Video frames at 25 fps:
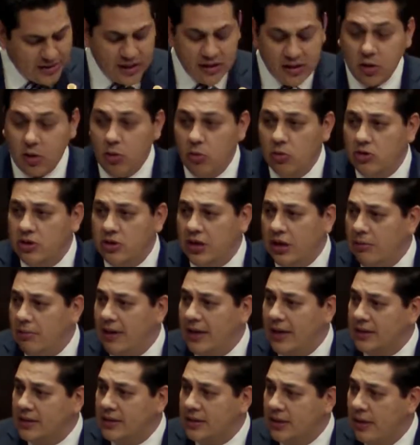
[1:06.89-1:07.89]

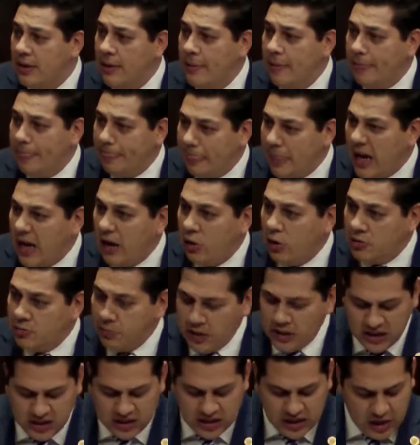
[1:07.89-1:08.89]
exclusivas de los
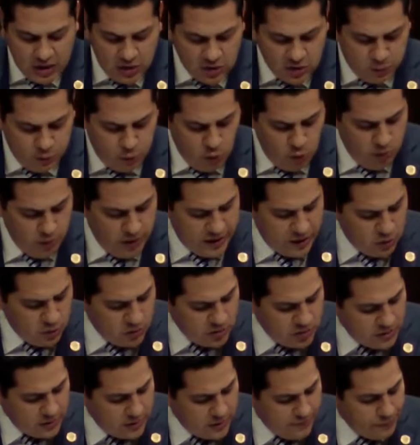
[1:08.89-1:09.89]
ministerios
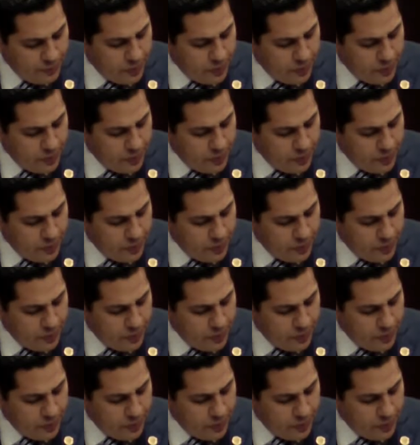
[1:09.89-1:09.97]
públicos.